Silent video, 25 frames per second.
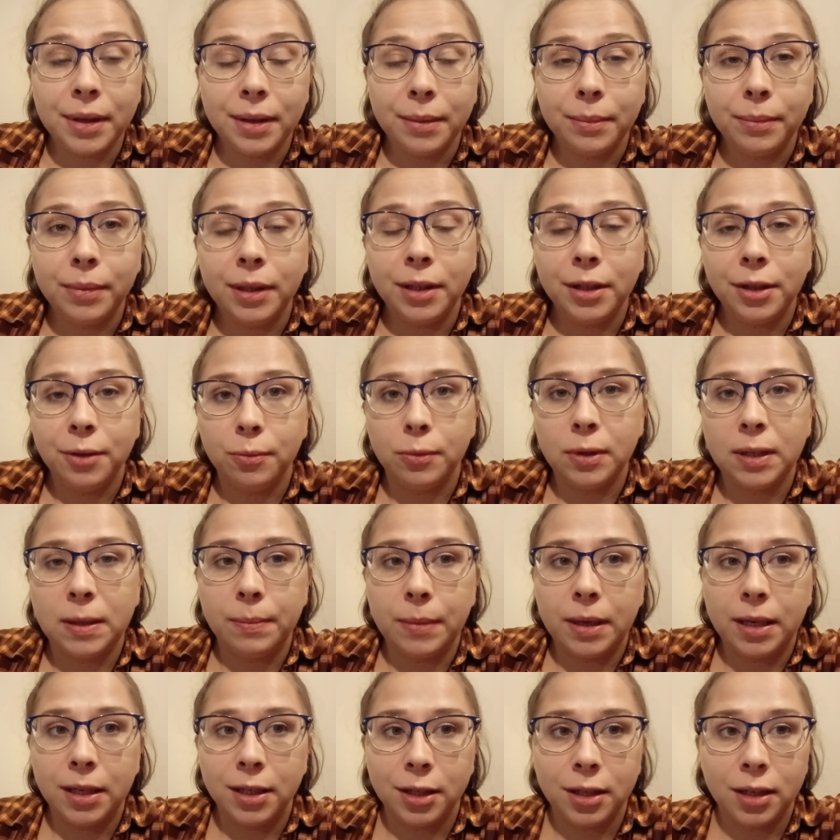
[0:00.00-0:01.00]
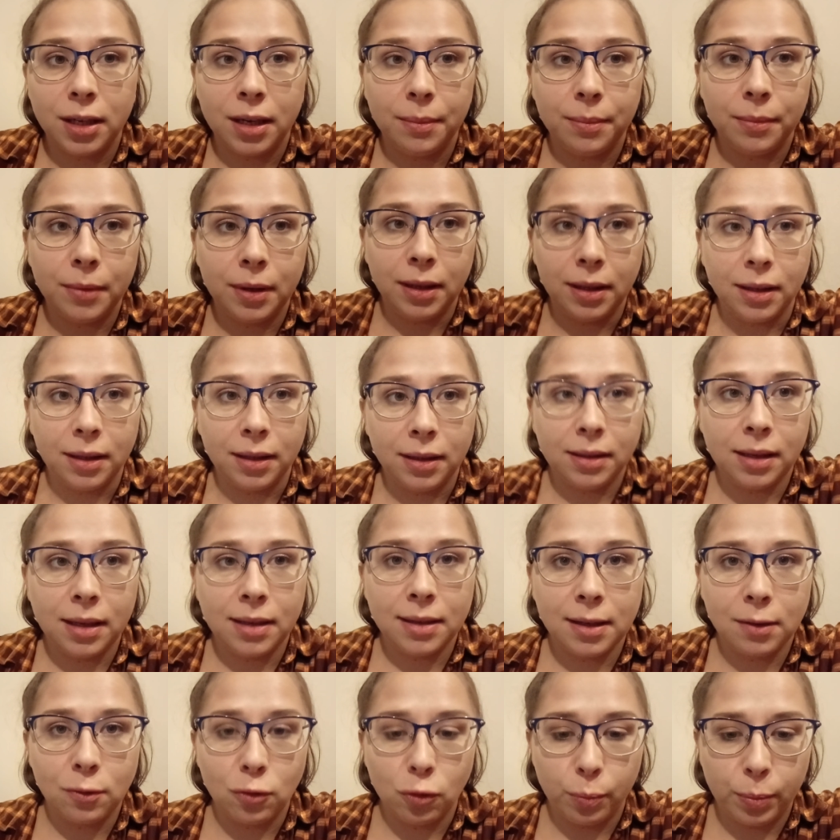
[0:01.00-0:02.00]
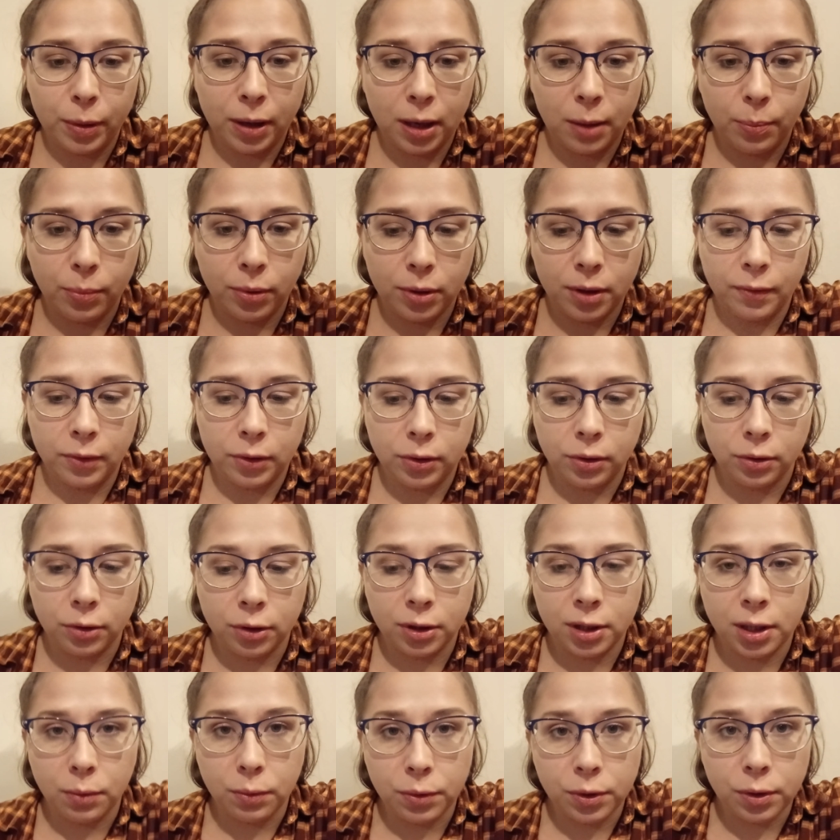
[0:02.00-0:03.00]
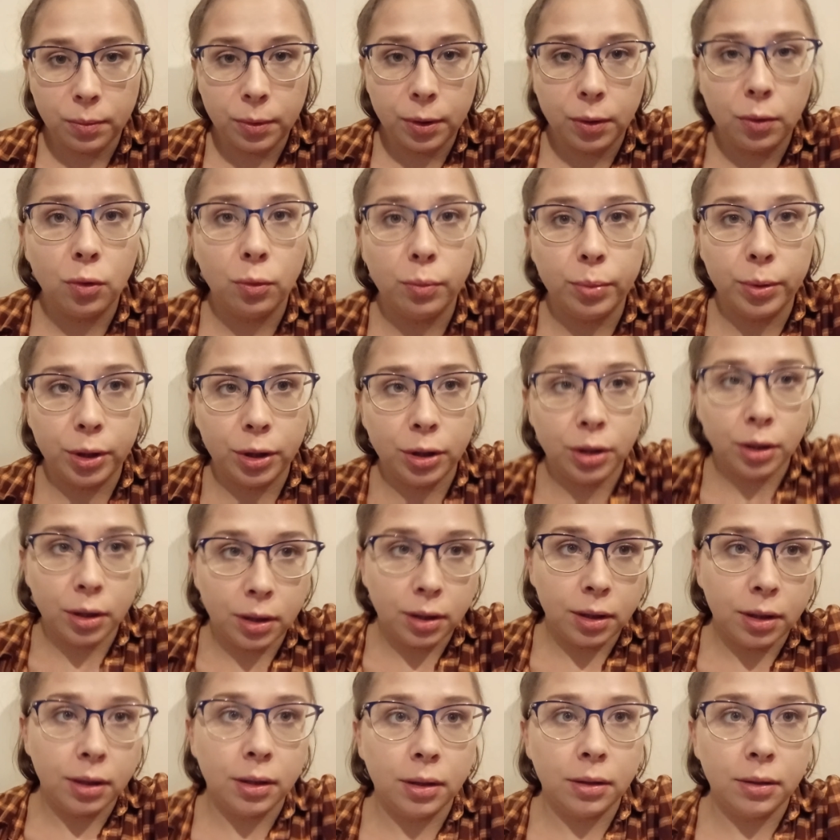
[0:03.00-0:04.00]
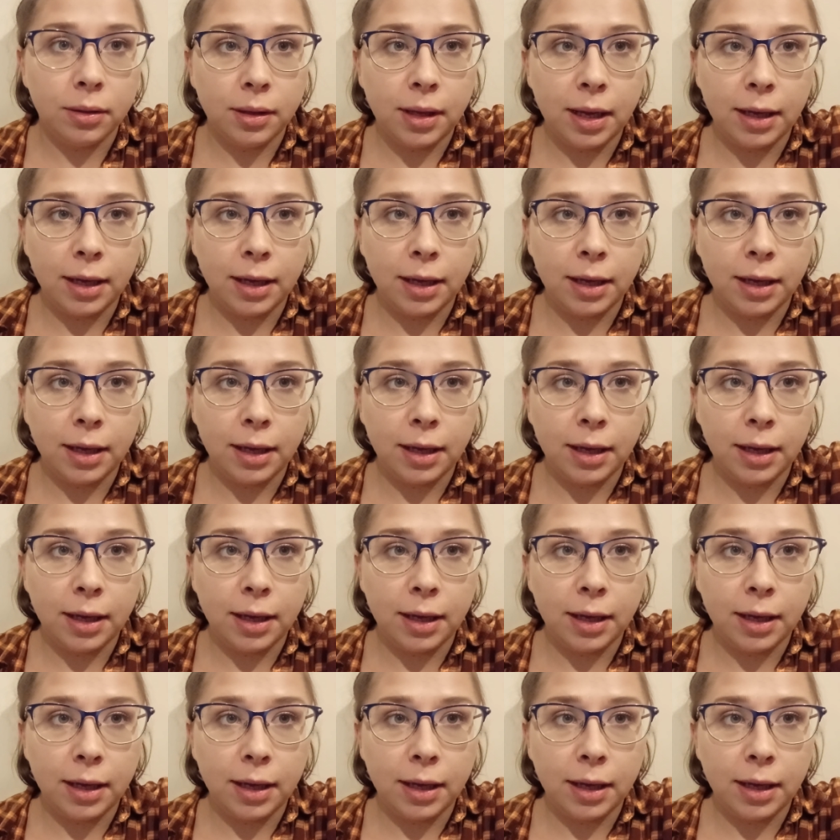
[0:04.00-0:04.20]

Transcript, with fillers: my byliśmy z mężem y, na zakupach, ponieważ on chciał sobie kupić y,